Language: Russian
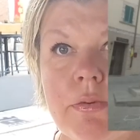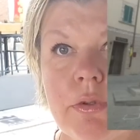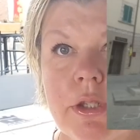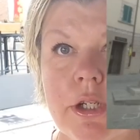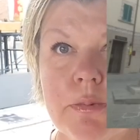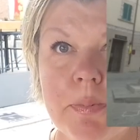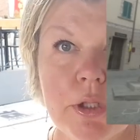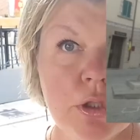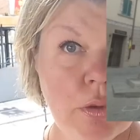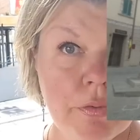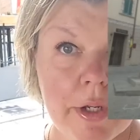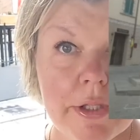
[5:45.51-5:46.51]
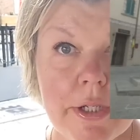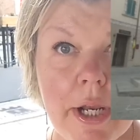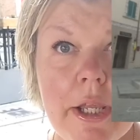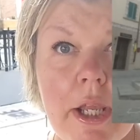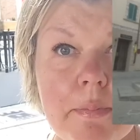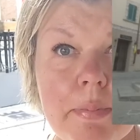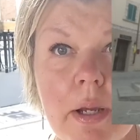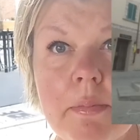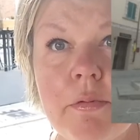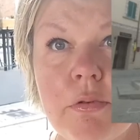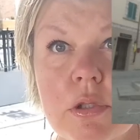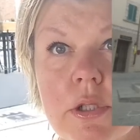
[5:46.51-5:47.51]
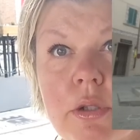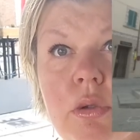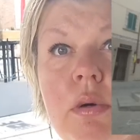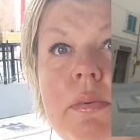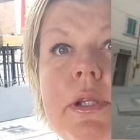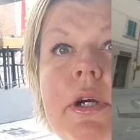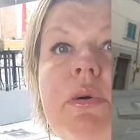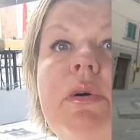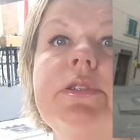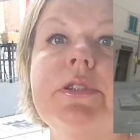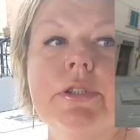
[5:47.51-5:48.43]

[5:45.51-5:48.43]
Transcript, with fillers: вот наше почтовое отделение прямо возле дома находится,